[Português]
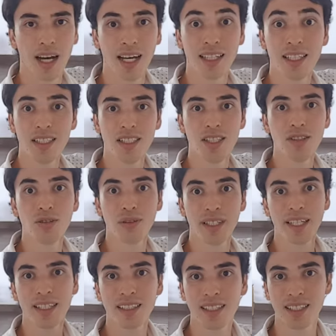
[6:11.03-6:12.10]
Além disso, é
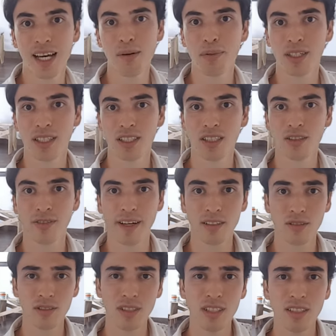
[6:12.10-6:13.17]
nessa etapa que a gente
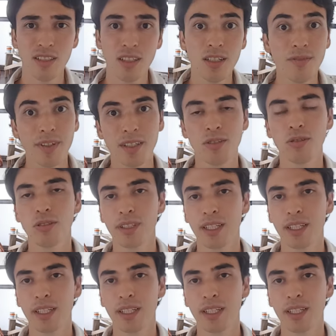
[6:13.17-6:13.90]
faz os desníveis e os